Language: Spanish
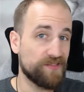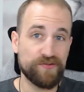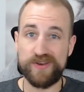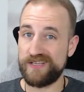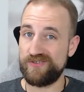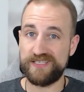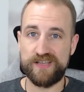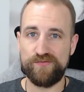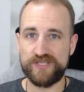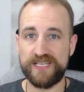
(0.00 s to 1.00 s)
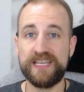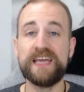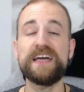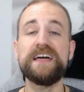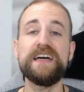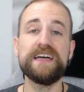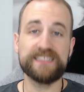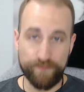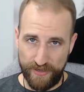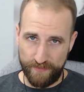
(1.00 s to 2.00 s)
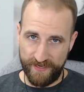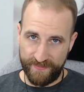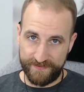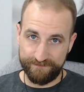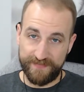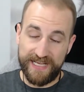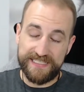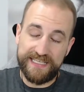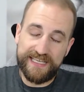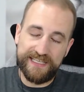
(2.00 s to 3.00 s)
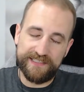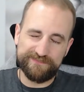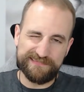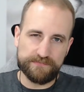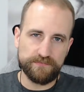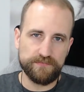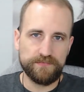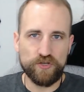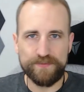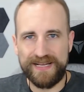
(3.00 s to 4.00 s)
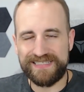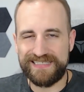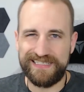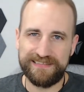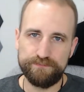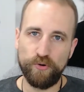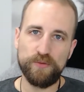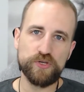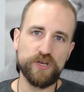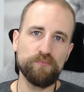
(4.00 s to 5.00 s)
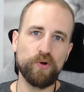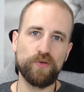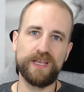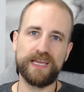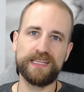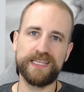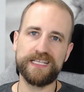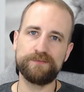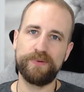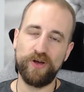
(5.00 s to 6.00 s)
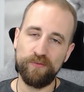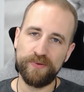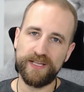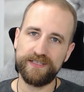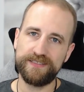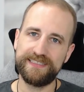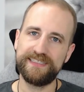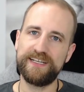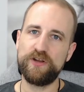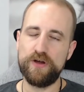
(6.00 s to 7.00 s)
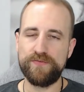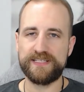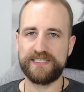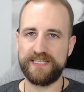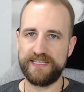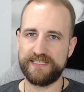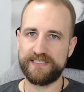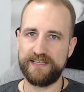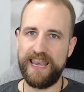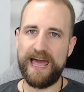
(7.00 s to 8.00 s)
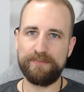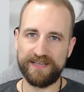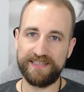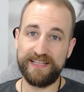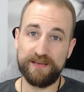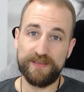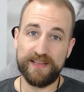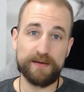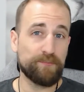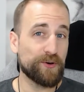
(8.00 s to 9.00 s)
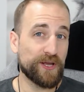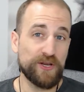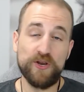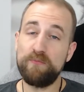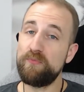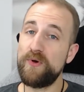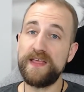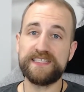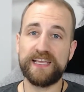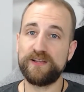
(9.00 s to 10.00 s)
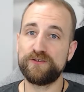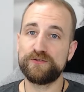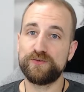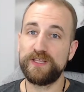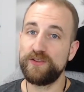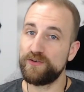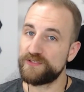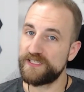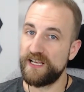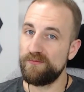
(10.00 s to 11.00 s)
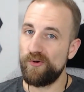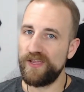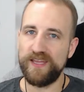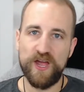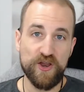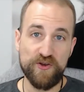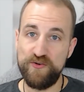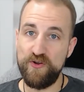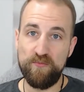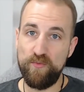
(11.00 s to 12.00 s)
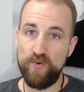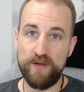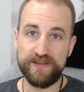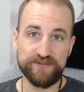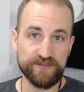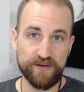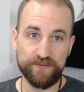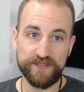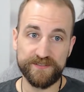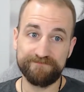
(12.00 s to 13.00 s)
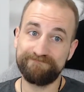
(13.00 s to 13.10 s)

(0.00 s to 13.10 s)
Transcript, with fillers: horas o las que fuesen se fue a la mierda. Así que los bugs sí, podemos ser un poco diligentes, pero hombre, no me fastidies. La partida a la mierda porque no puedes seguir construyendo si el buey no mueve estos árboles